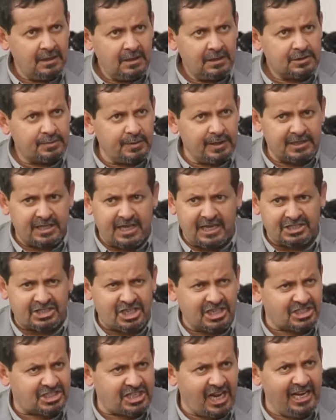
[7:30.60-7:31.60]
والله
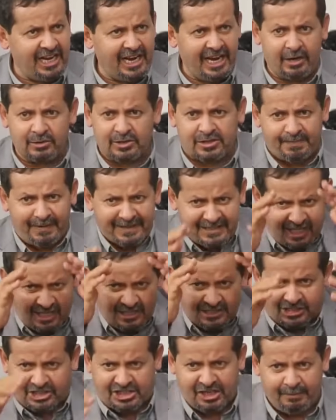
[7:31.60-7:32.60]
غششت عليا
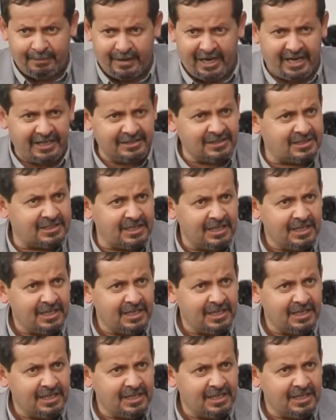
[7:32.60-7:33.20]
وتبدلت جملة انت